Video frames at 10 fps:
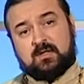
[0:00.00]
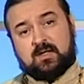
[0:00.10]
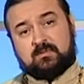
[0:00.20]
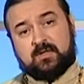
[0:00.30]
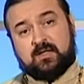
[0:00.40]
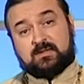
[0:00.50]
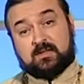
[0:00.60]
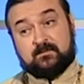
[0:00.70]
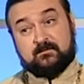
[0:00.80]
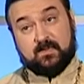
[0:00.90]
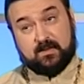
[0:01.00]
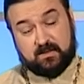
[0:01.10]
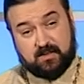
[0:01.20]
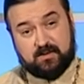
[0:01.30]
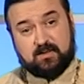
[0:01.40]
амарейской.
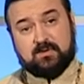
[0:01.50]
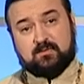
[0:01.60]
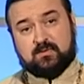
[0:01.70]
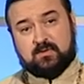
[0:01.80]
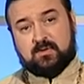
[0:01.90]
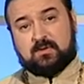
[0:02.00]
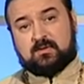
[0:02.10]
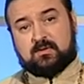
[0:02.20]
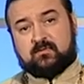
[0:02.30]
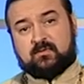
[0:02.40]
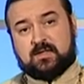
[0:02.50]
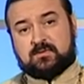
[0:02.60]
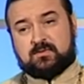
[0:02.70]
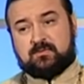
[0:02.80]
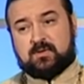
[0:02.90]
Кадим ему в
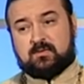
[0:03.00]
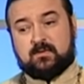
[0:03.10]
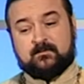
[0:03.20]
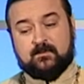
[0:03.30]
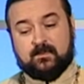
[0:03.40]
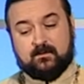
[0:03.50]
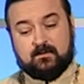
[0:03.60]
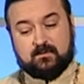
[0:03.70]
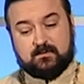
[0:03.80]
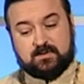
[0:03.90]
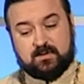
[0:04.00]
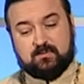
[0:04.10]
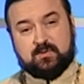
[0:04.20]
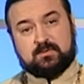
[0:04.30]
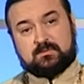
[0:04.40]
разную меру.
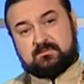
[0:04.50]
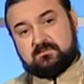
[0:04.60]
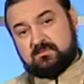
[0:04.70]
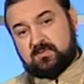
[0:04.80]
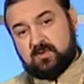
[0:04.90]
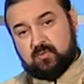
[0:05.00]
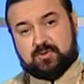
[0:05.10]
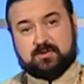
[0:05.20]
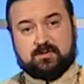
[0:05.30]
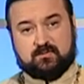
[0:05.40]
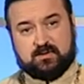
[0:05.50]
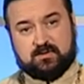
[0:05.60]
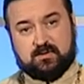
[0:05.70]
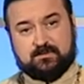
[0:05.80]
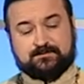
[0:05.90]
Соломон рушит этого
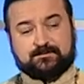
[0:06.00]
идола.